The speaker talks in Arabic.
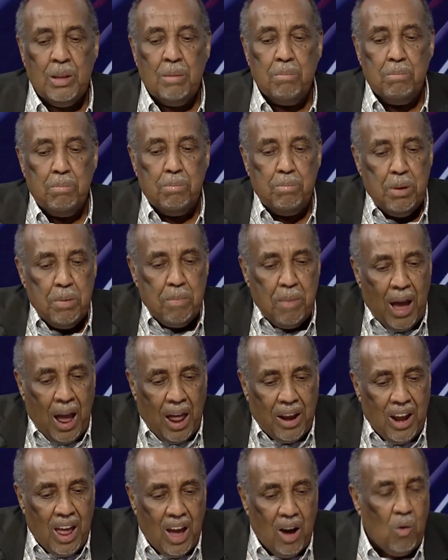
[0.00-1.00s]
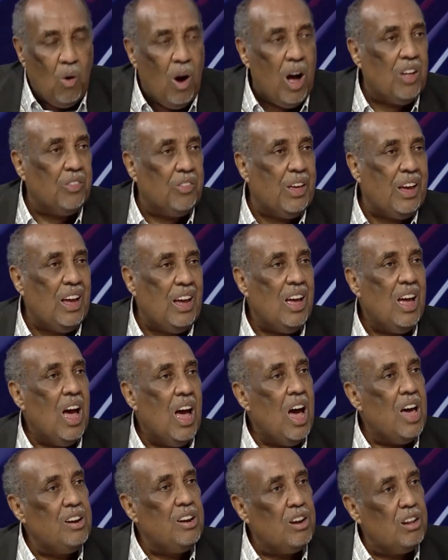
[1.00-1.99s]
بمعنى واضح
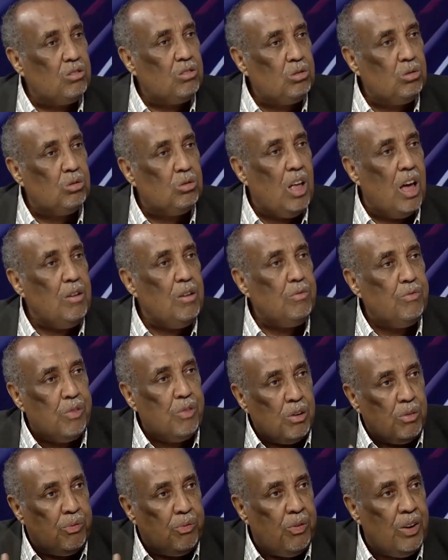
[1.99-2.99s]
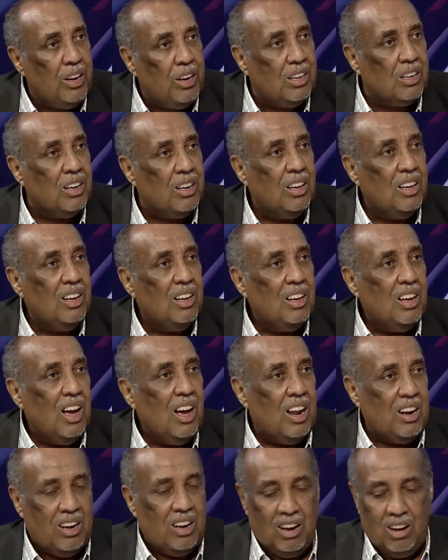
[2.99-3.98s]
أن السودان فلفل
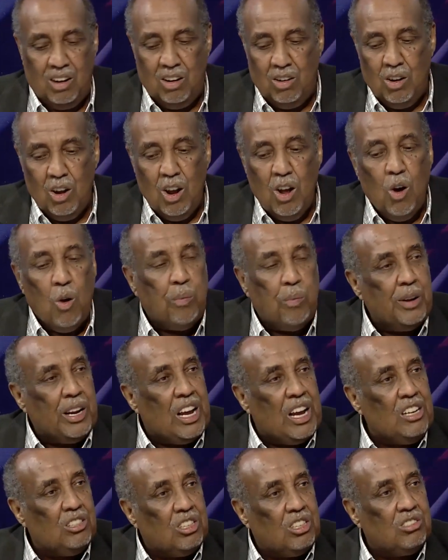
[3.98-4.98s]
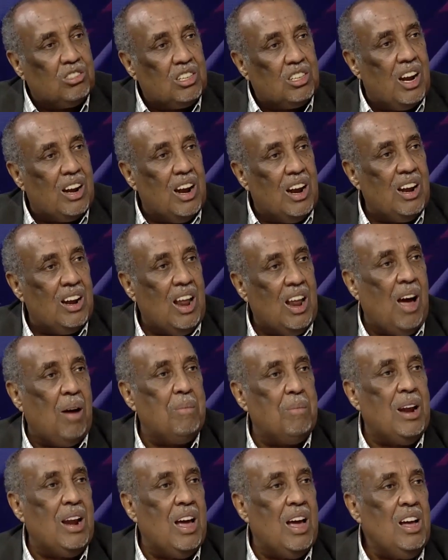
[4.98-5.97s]
الأوبليجيشنز
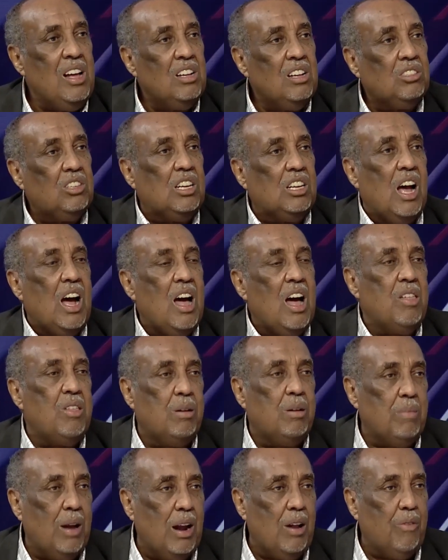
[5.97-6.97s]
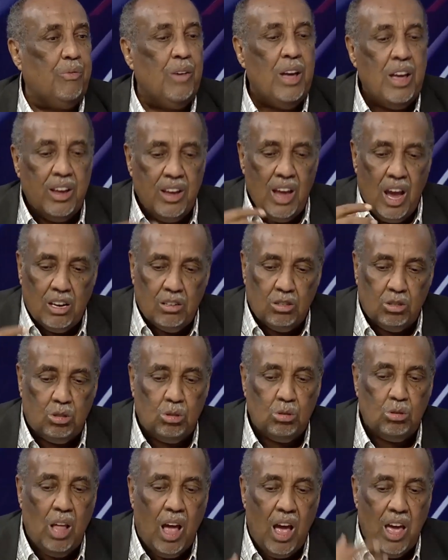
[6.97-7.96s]
العملة تجاه هذا الملف يعني
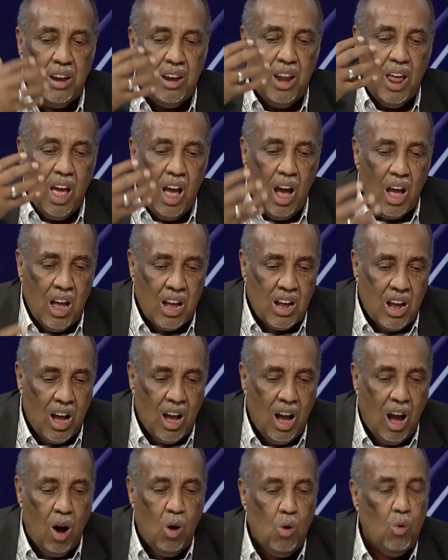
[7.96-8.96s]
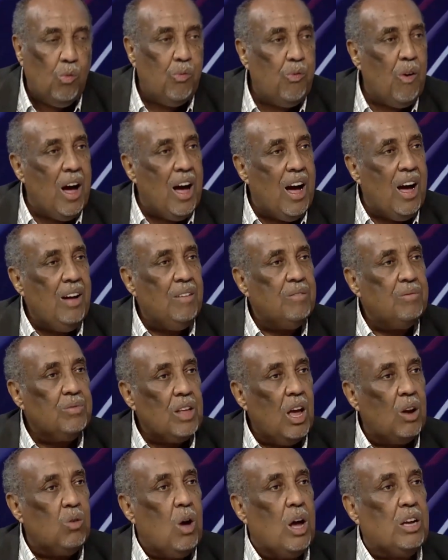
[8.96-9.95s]
السودان آه، اوفى لكن
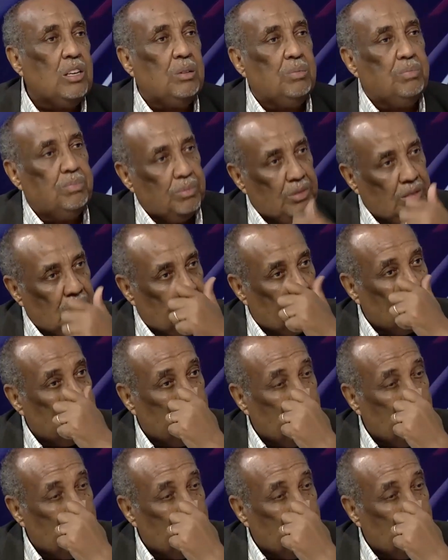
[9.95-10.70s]
بايجاز الواجب. بايجاز